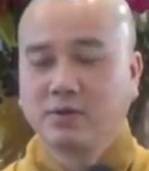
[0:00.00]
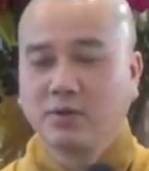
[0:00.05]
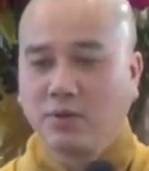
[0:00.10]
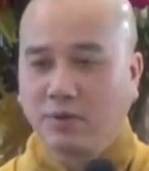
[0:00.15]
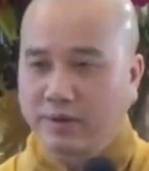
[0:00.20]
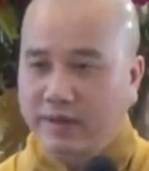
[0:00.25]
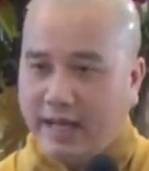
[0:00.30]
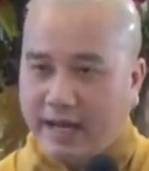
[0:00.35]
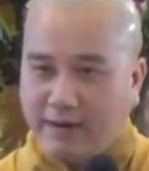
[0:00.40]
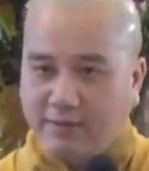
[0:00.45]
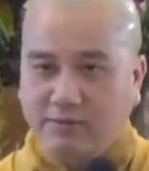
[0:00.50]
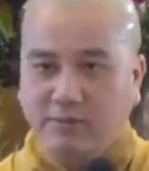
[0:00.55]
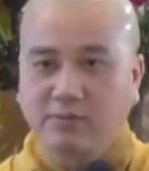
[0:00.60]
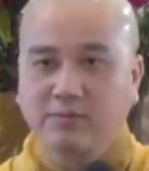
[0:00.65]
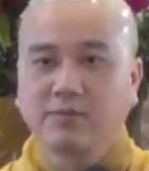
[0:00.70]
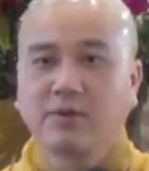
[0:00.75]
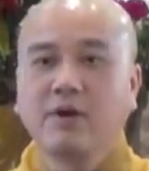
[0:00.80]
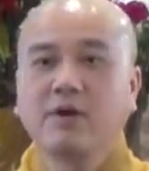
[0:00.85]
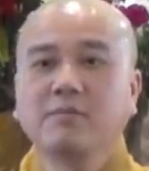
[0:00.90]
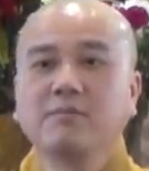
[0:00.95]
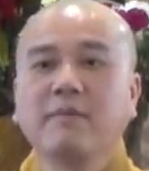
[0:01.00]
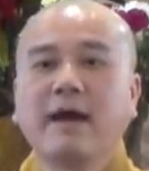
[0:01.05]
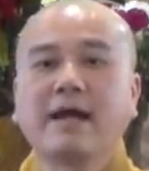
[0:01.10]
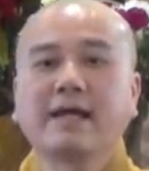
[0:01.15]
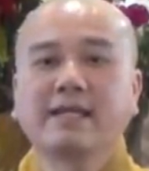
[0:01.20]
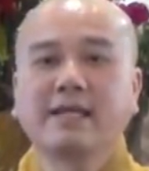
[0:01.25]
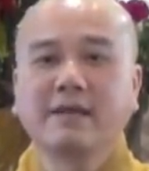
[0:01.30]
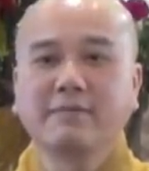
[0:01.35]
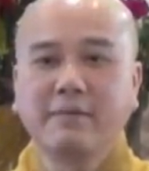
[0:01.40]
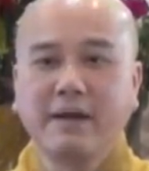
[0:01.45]
chùa nào cũng có
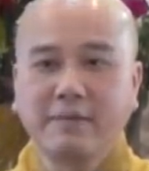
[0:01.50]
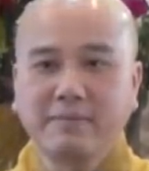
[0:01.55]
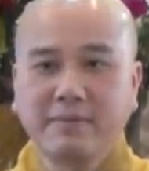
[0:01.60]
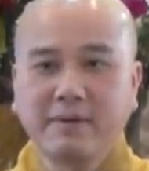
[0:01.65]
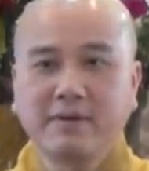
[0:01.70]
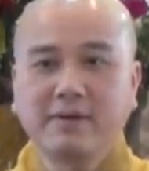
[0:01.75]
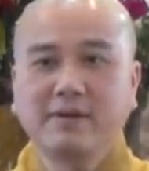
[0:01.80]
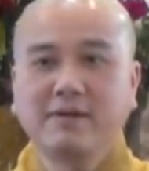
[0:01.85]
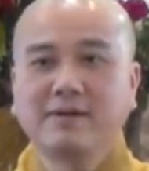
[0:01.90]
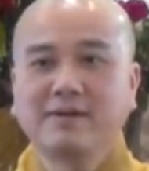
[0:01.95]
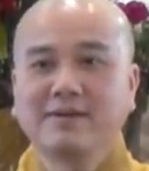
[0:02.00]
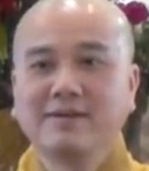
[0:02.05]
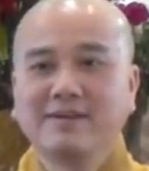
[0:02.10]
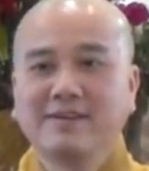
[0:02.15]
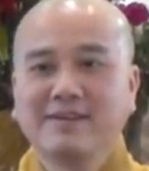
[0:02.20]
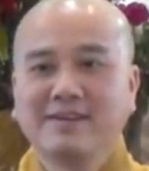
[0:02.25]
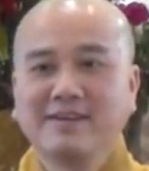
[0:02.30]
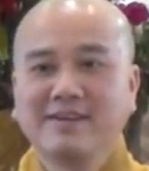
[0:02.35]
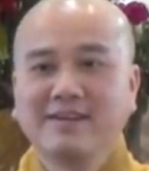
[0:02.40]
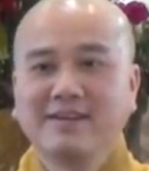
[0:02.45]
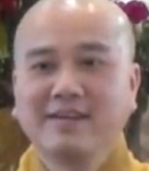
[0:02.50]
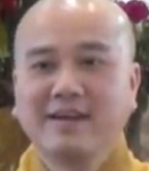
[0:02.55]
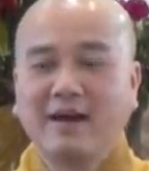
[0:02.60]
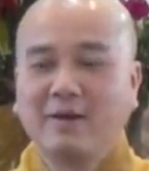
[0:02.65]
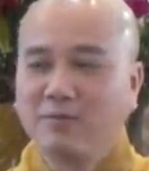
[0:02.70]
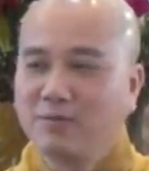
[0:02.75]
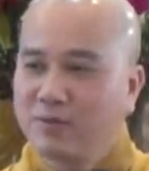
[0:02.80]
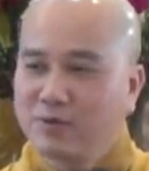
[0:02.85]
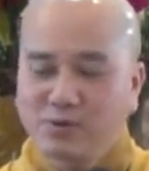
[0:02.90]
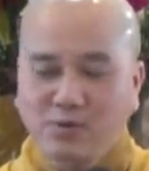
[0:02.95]
ban nhà bếp hết á
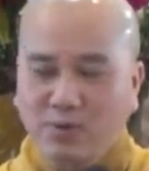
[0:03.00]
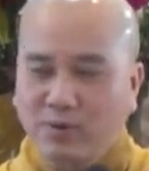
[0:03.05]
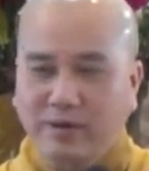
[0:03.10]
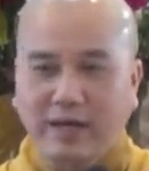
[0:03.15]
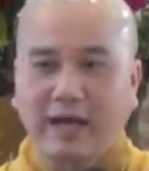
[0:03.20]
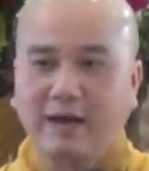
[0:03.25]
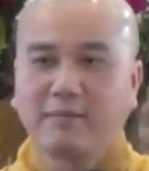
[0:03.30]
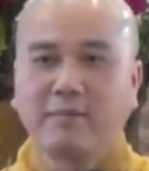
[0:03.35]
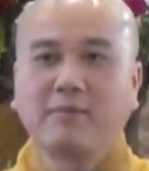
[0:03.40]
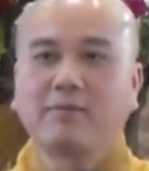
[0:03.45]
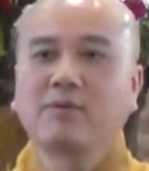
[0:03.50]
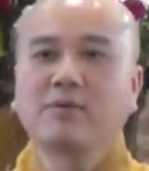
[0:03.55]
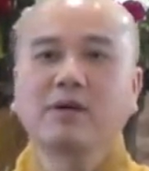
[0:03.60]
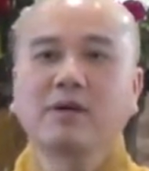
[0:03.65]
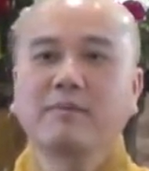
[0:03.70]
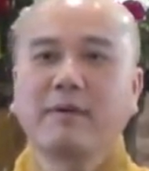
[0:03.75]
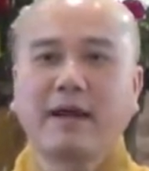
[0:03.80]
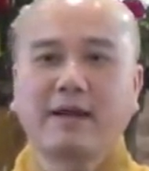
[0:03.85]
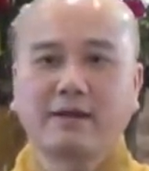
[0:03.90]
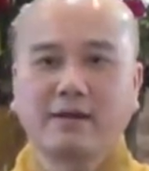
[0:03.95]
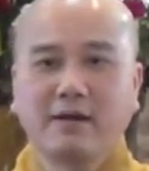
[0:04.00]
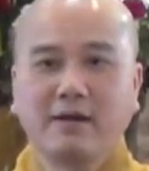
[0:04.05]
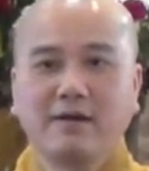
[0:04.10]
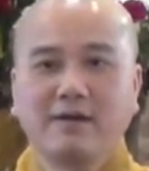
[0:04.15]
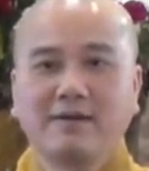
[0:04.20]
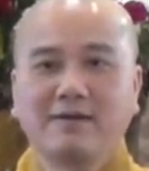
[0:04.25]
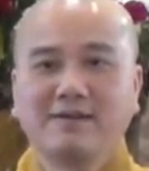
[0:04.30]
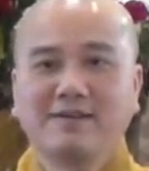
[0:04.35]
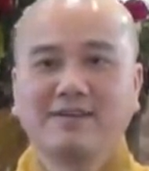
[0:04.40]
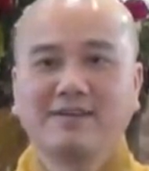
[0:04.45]
không có chùa nào mà không có cái ban đó